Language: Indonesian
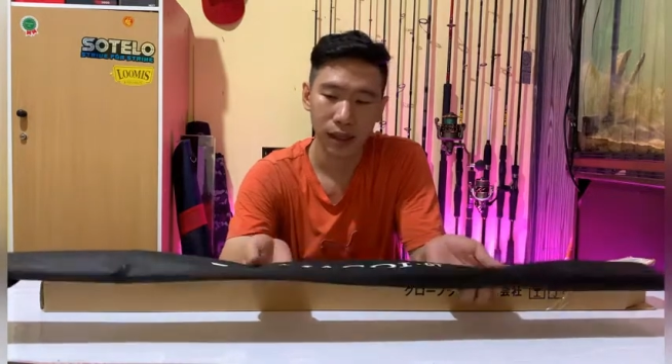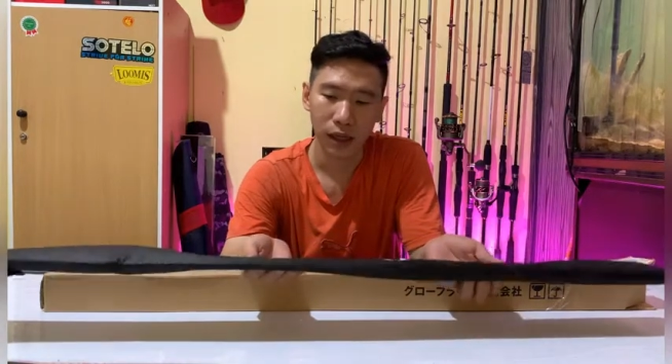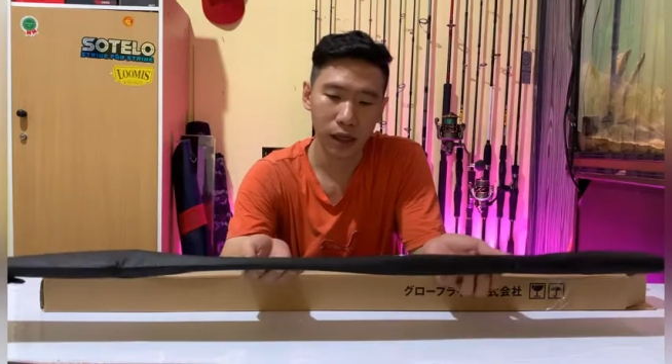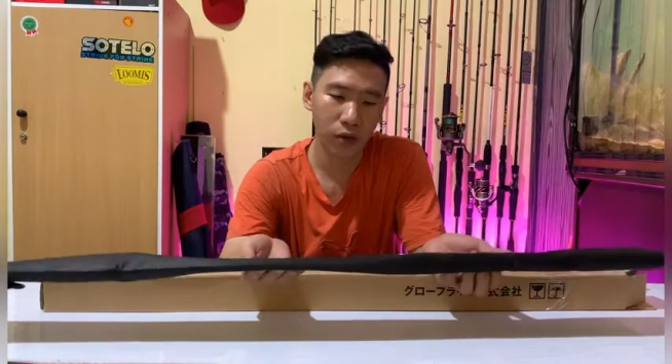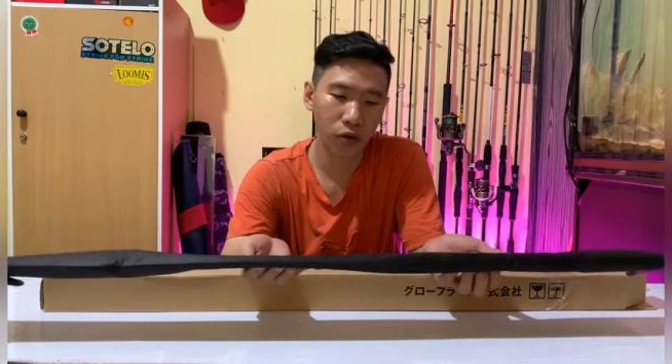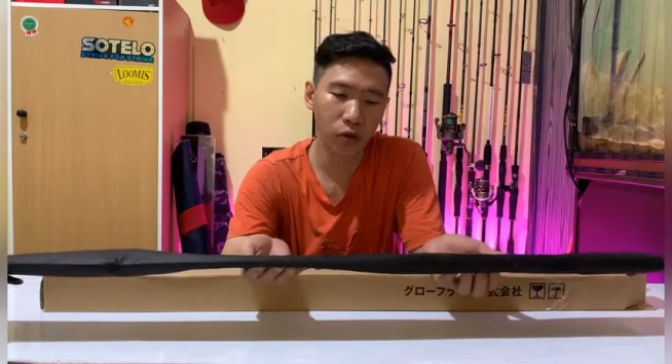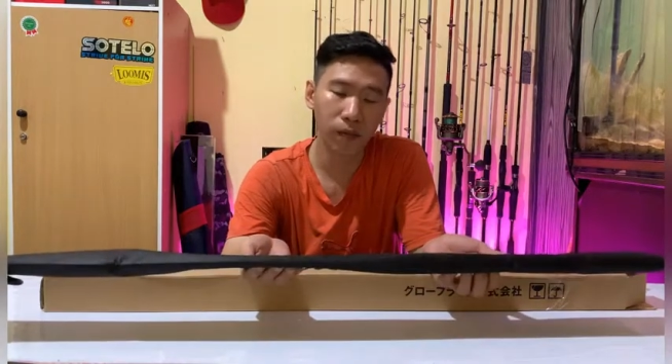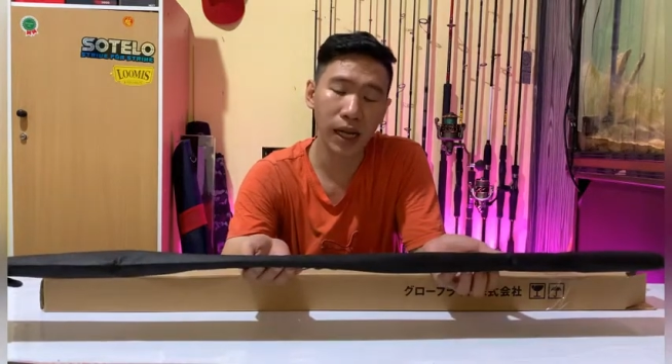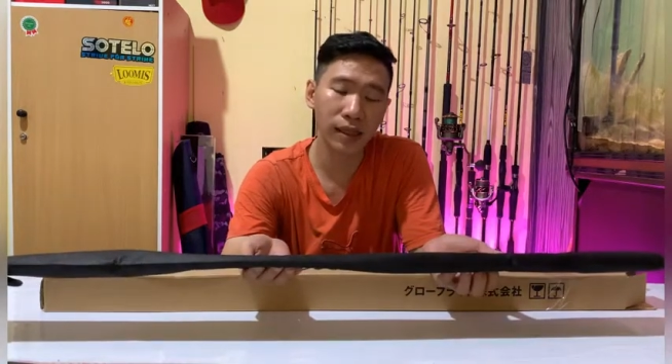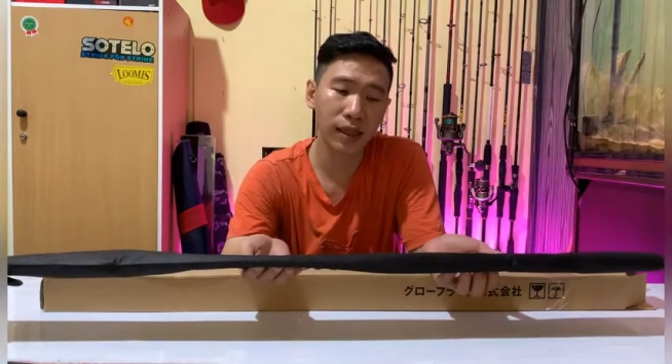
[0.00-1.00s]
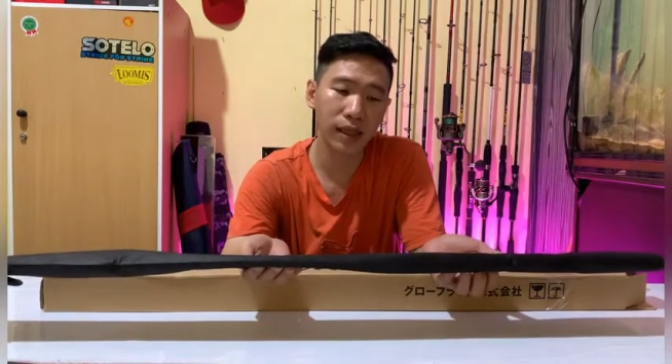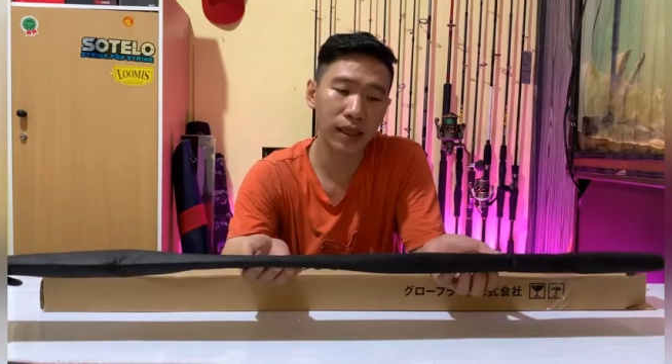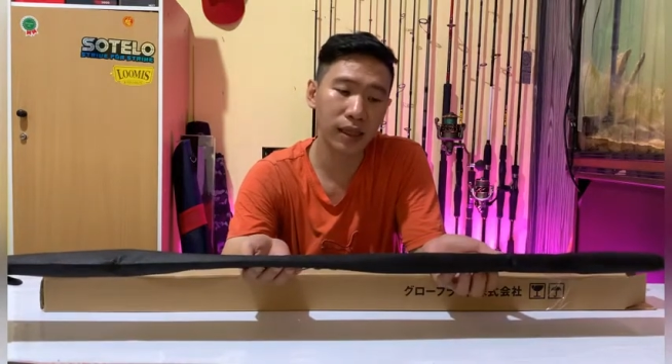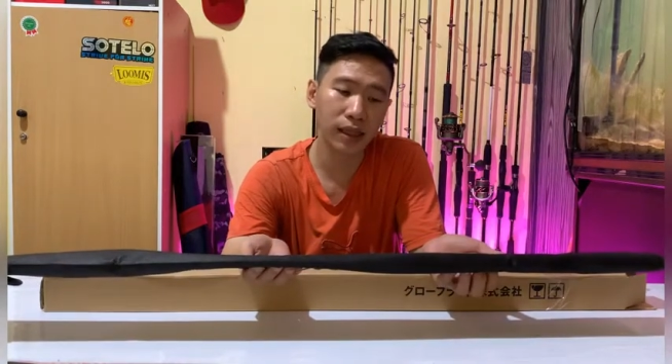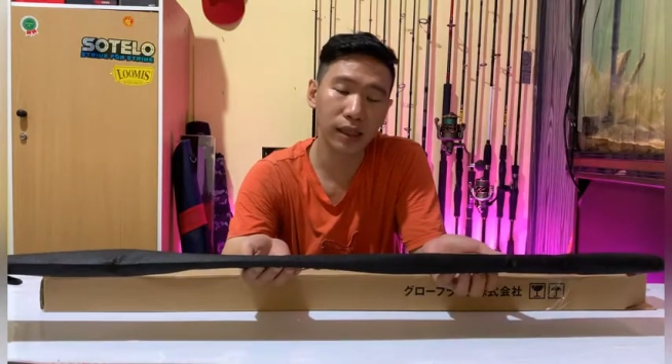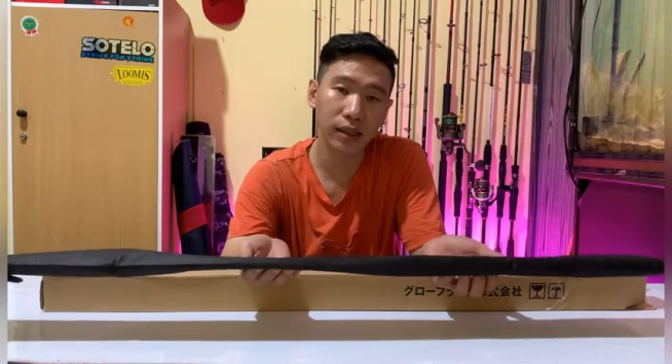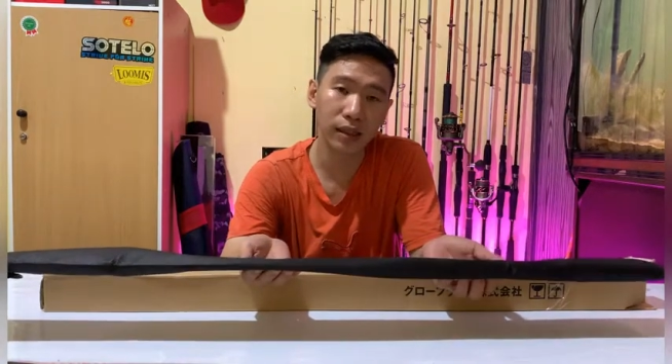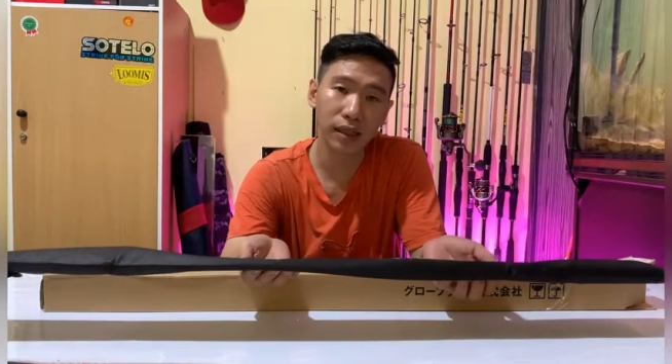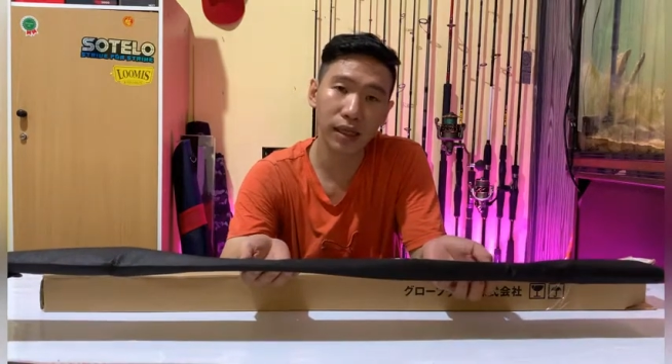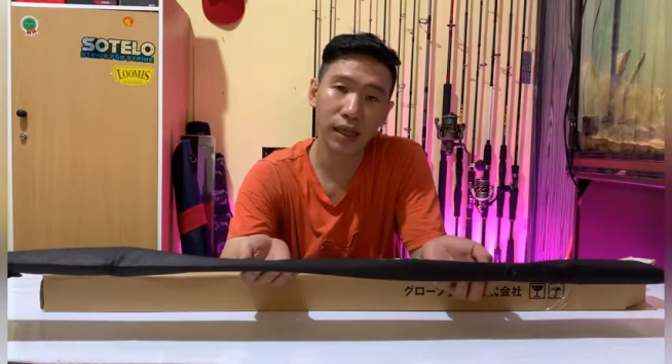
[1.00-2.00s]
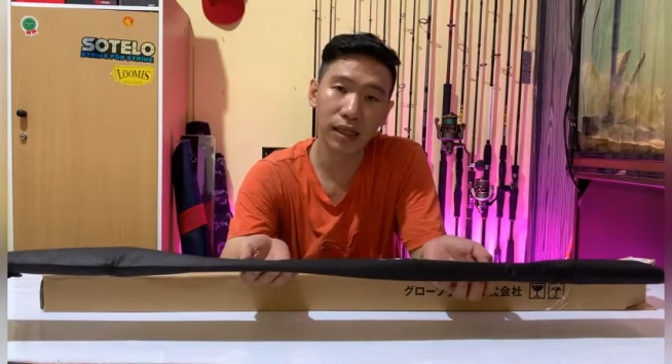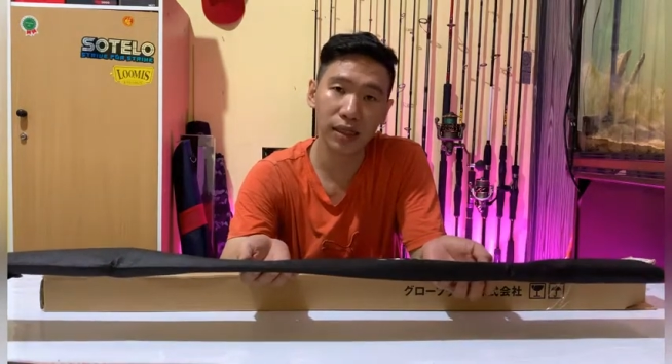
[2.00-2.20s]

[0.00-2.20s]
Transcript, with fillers: Oke untuk panjangnya dia tersedia di